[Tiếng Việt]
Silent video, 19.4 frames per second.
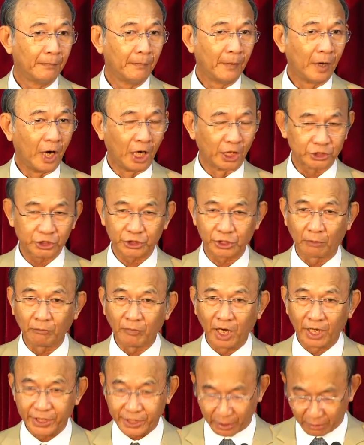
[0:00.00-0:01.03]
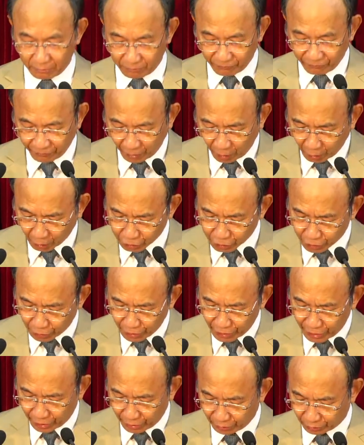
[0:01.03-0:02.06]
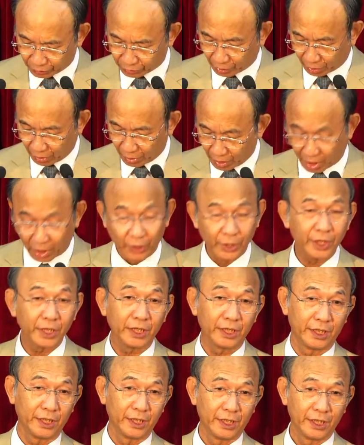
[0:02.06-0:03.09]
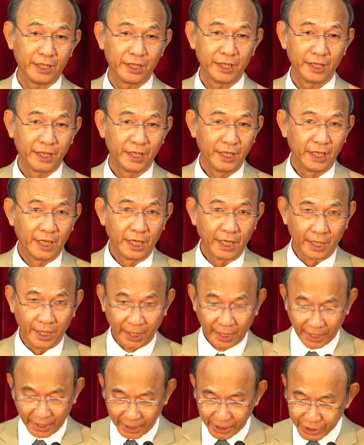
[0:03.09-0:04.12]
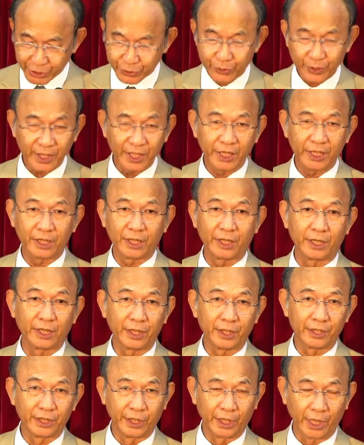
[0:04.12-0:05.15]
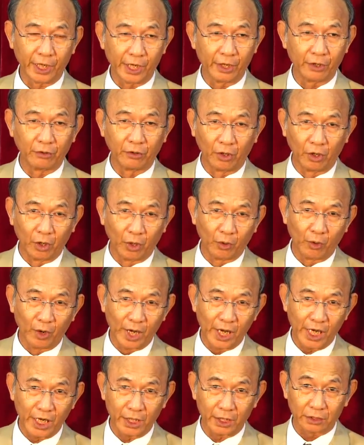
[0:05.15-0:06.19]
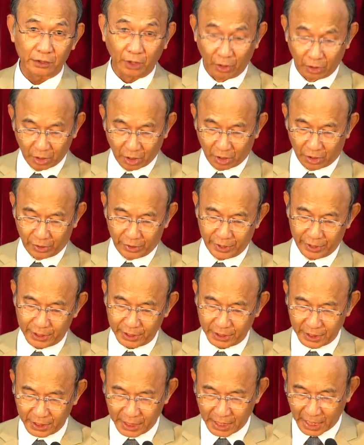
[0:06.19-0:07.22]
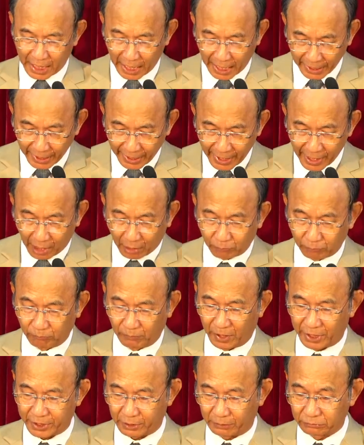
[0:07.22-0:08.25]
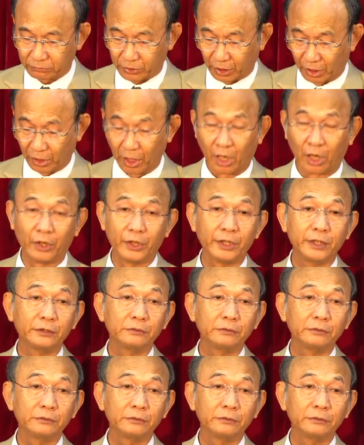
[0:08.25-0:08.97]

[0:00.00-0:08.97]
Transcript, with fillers: Họ sống ở trong vô số điều tội lỗi, nghĩ suy những điều ô uế tội lỗi, hành động ở trong tội lỗi.